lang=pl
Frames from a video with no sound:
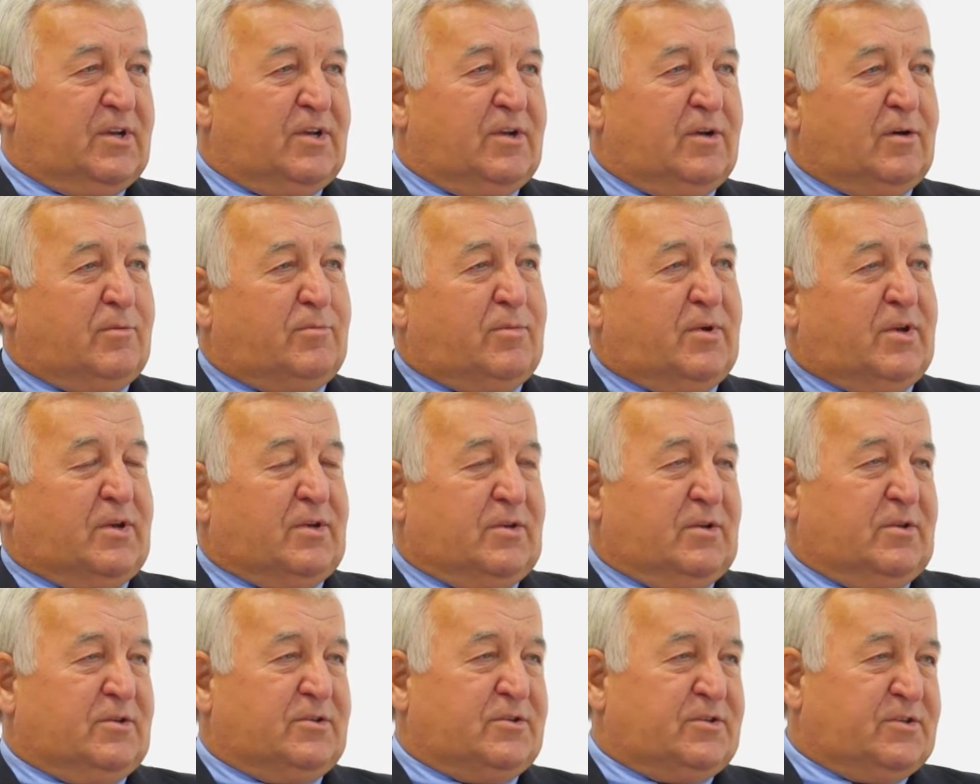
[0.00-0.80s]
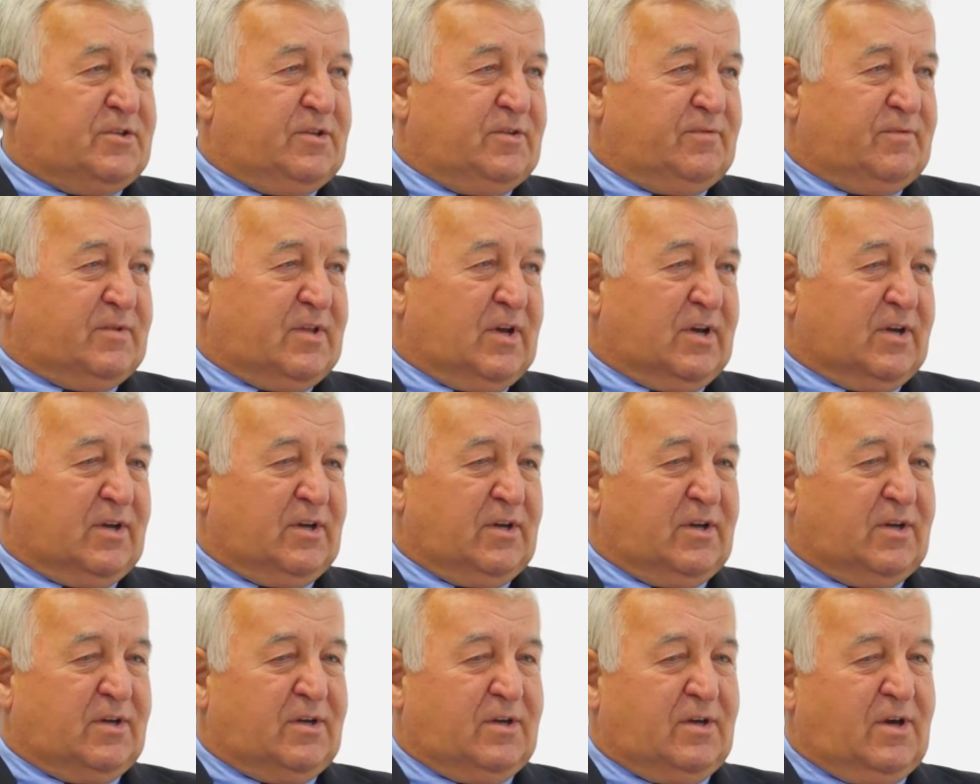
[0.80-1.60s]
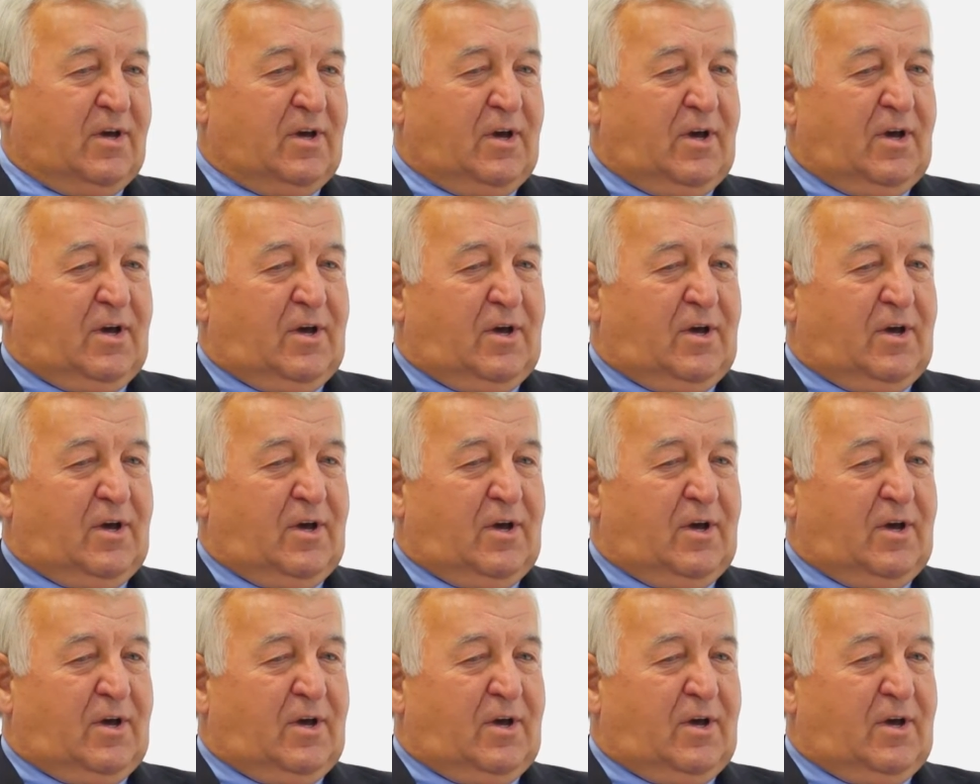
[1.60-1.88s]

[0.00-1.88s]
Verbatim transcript: nieobecności w takich,